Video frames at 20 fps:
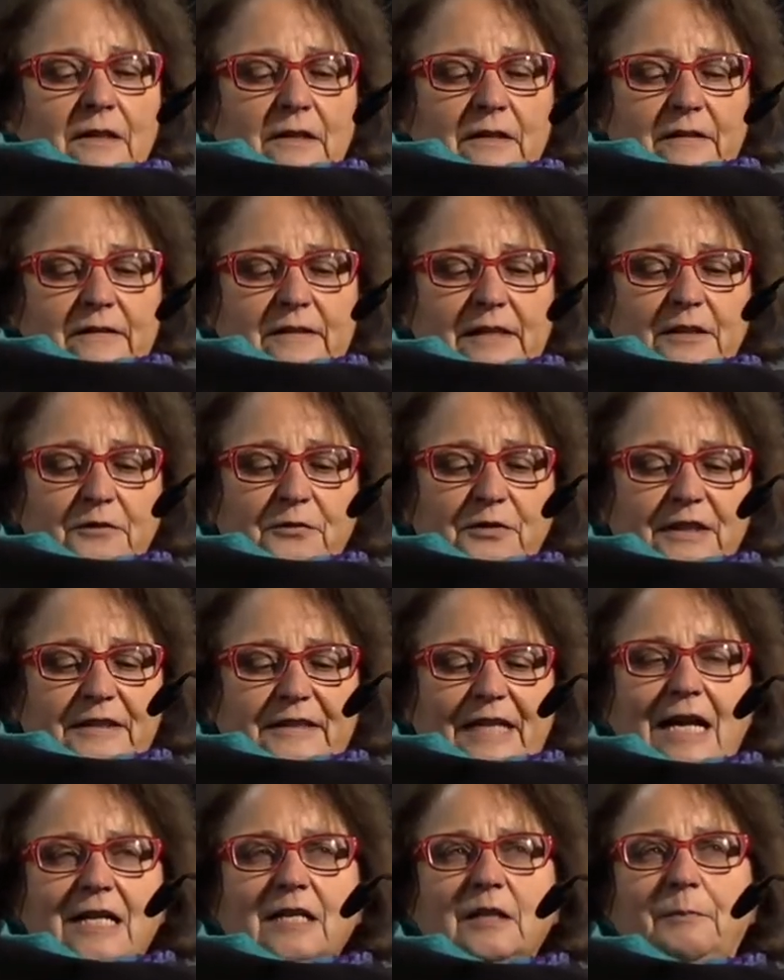sind wir
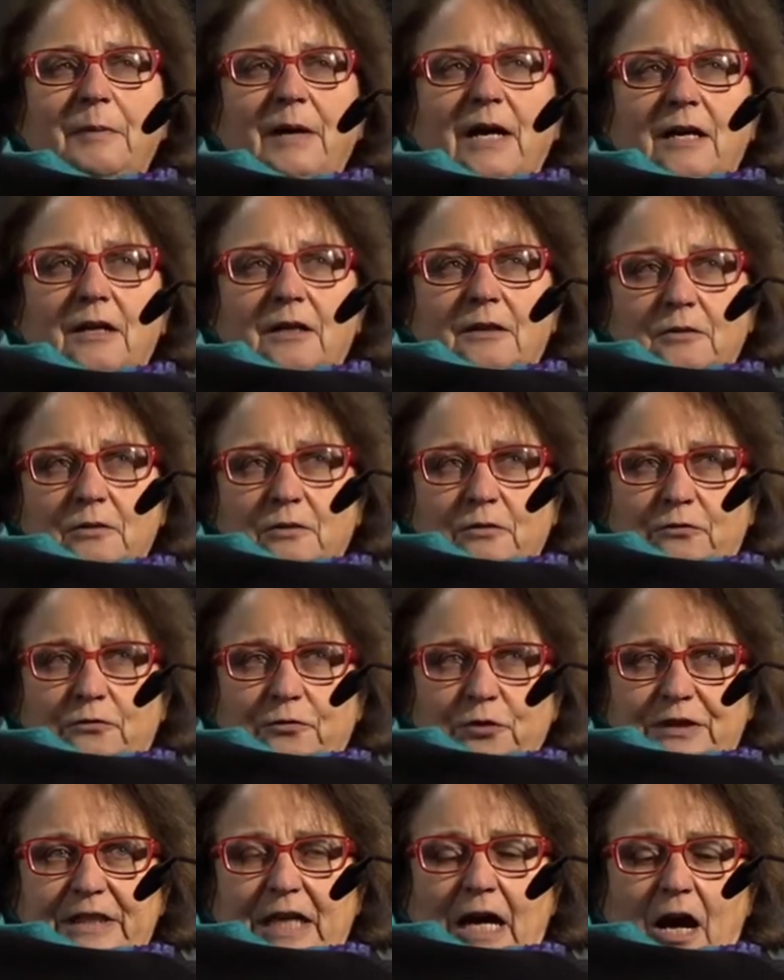dankbar
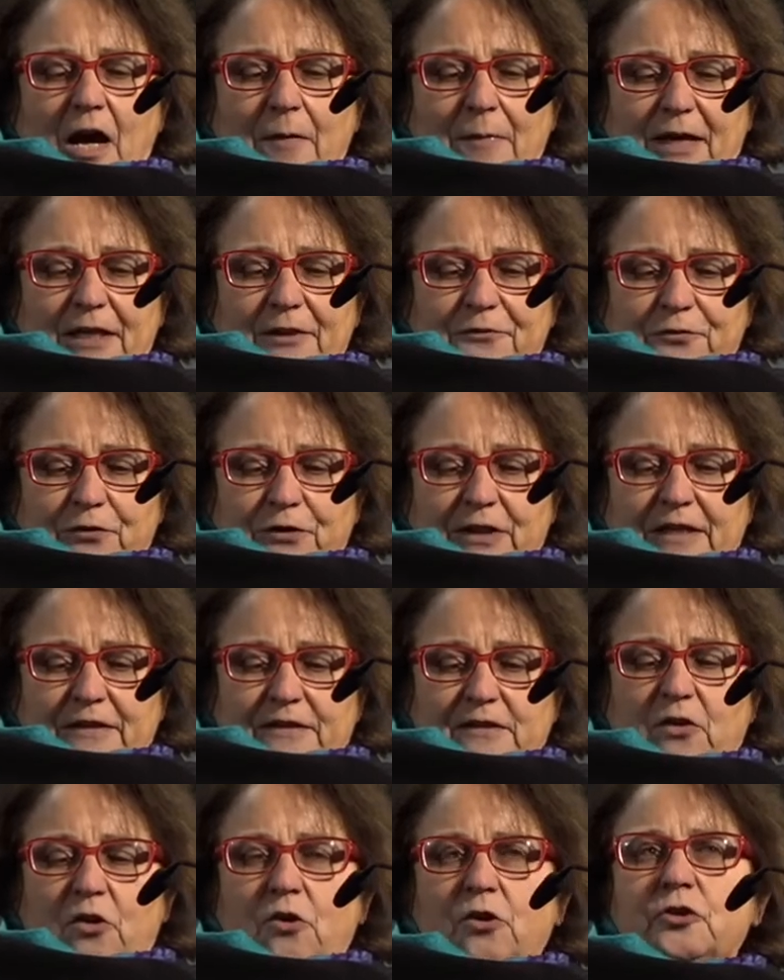für die Arbeit von
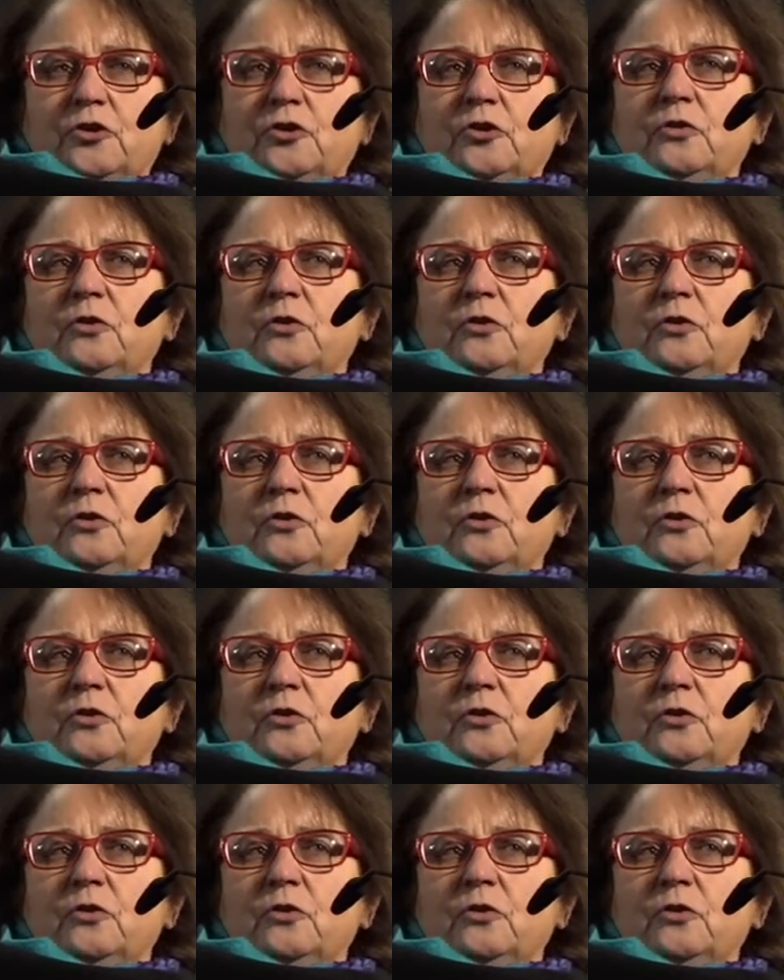Assange